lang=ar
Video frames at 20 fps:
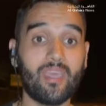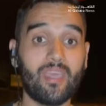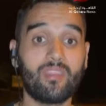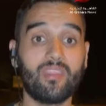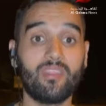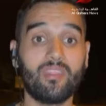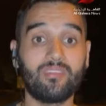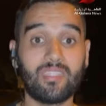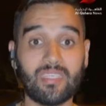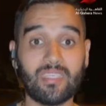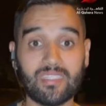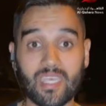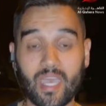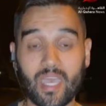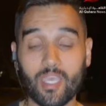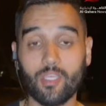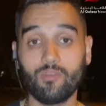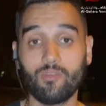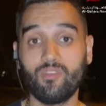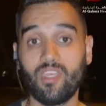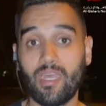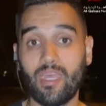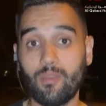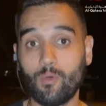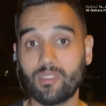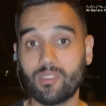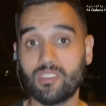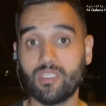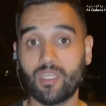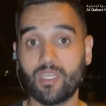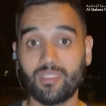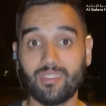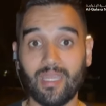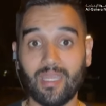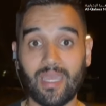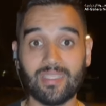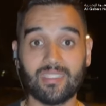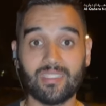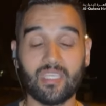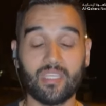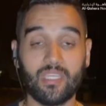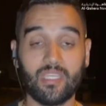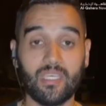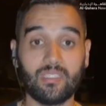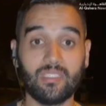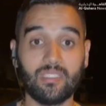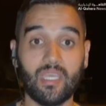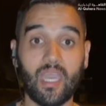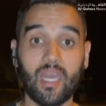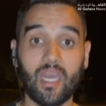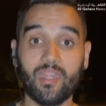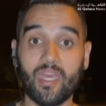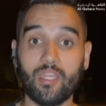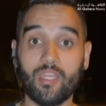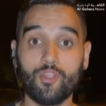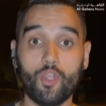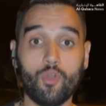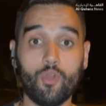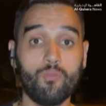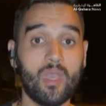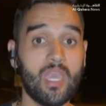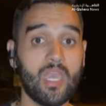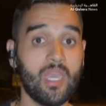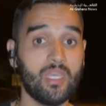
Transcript: أيضا تزايد في الوتيرة العسكرية هذا اليوم